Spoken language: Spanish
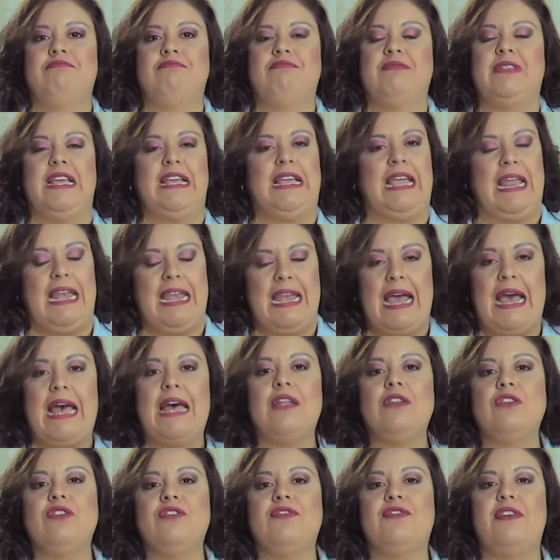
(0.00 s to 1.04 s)
de que
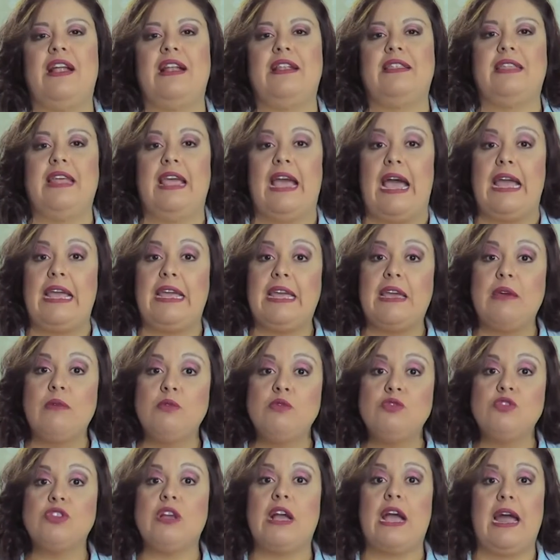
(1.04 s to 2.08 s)
nada nos falte, hay que
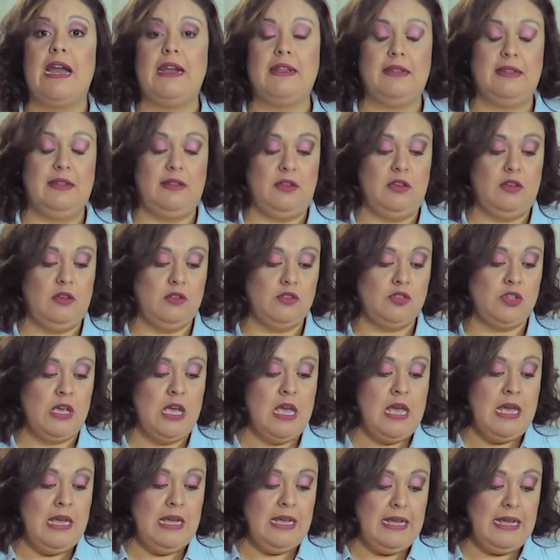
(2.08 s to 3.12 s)
buscar de Dios.
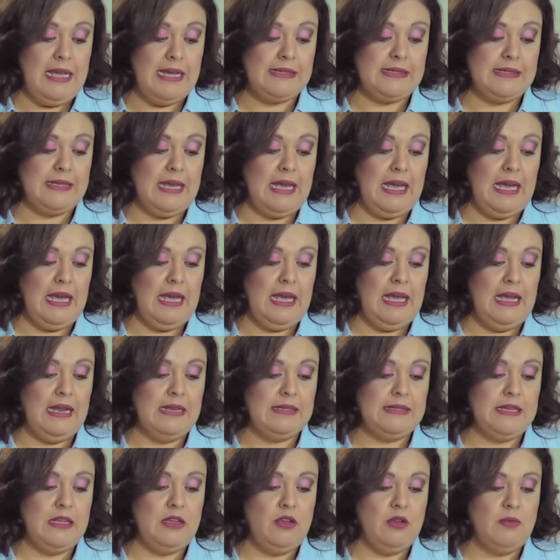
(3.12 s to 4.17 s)
Y es que
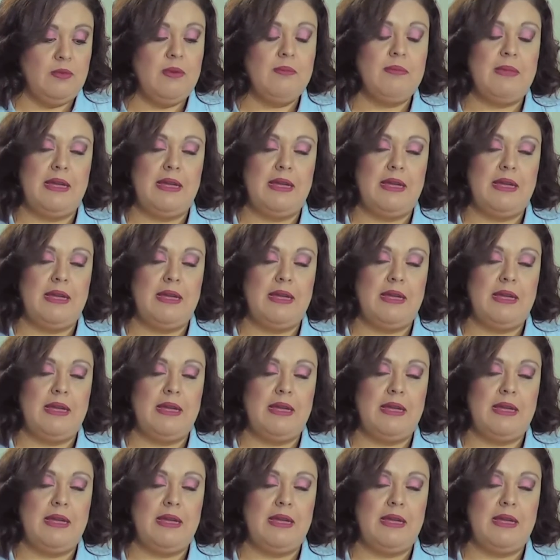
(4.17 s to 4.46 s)
el Señor me